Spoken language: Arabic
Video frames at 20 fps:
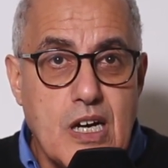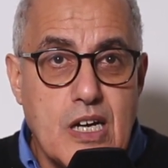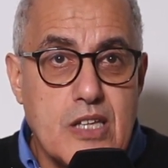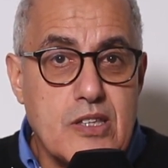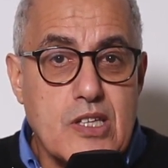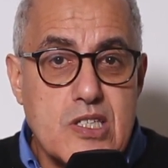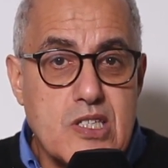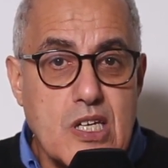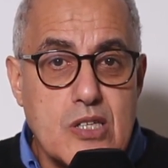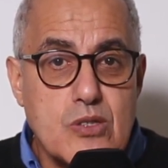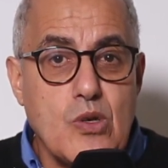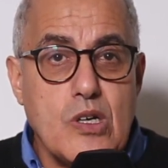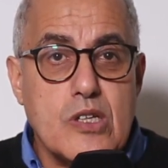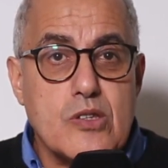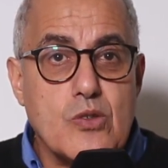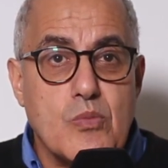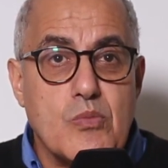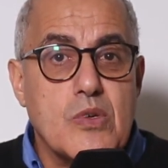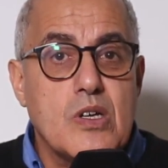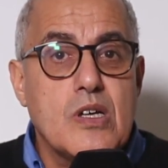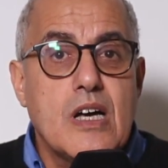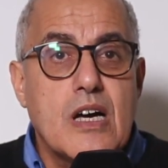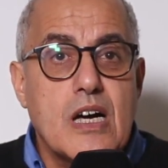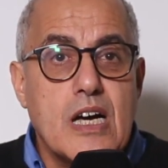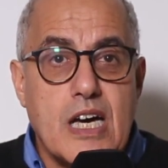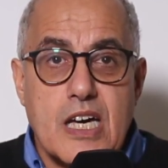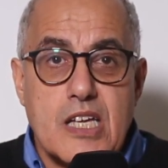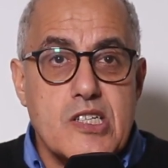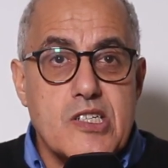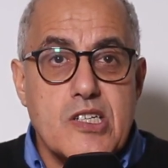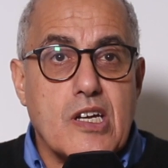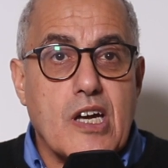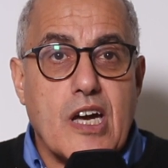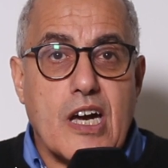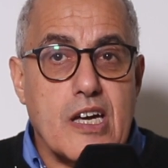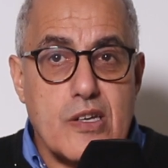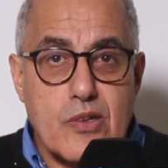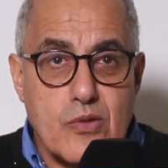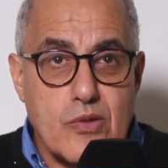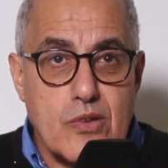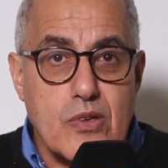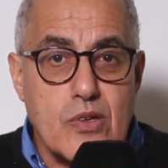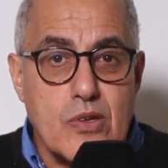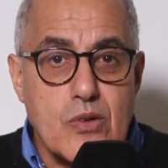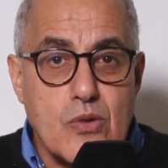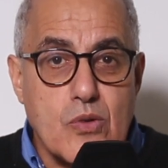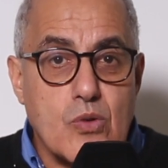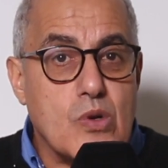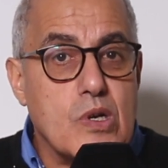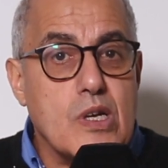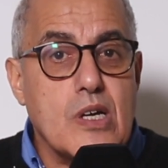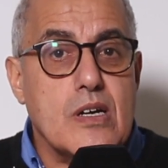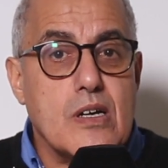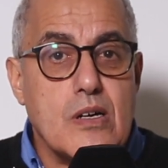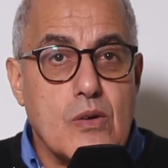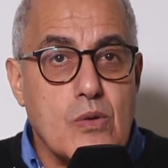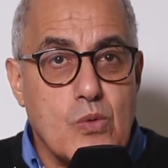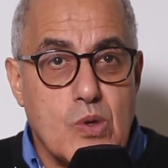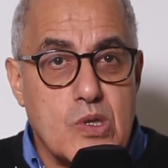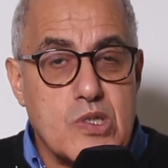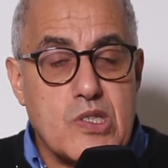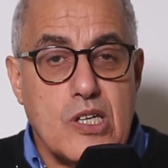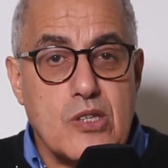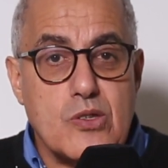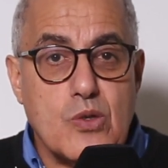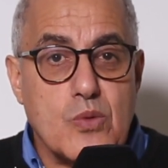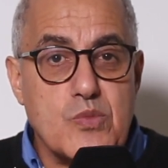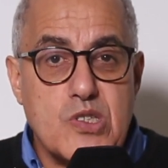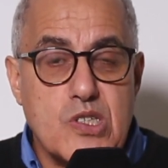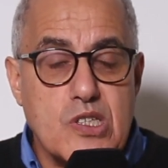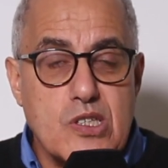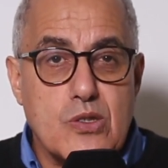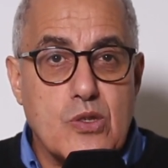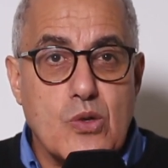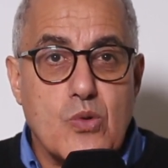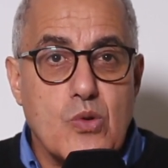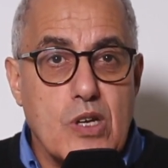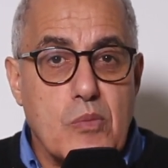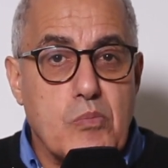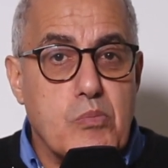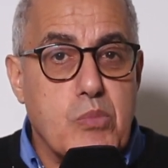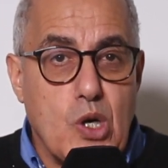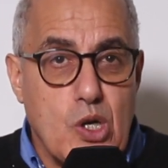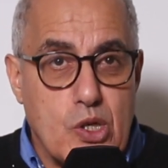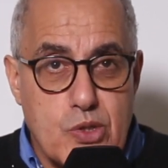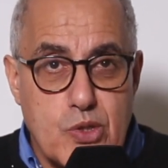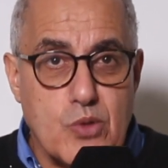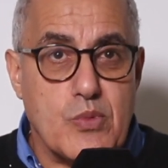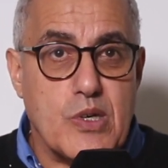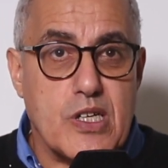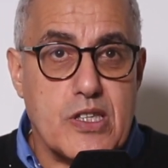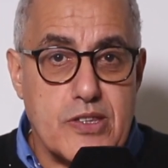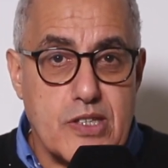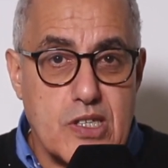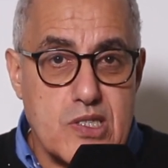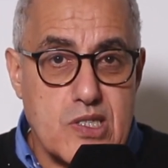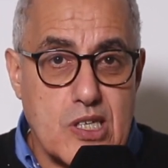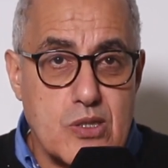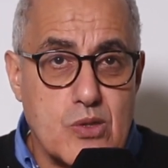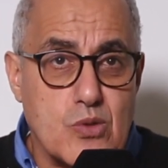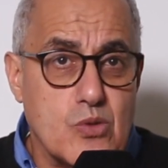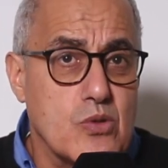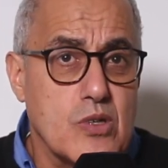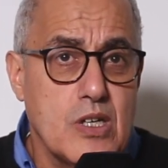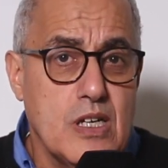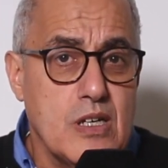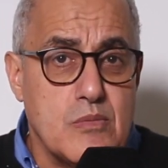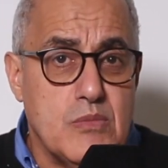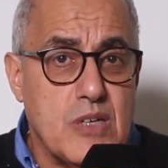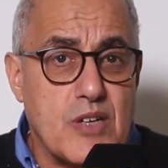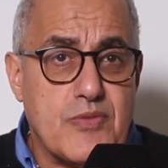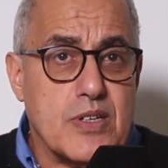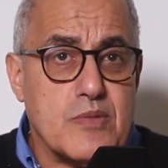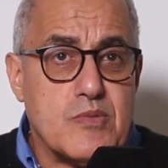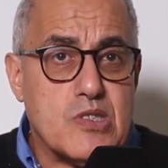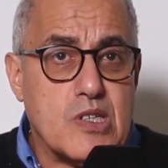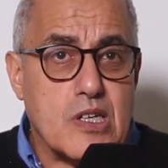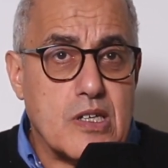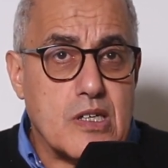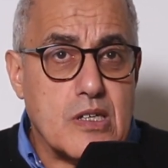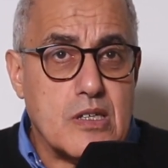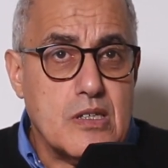الناس هادو عندهم خارجين قانون ولا واش عندهم شي دوله بوحدهم هاد الناس هادو ما فهمتش انا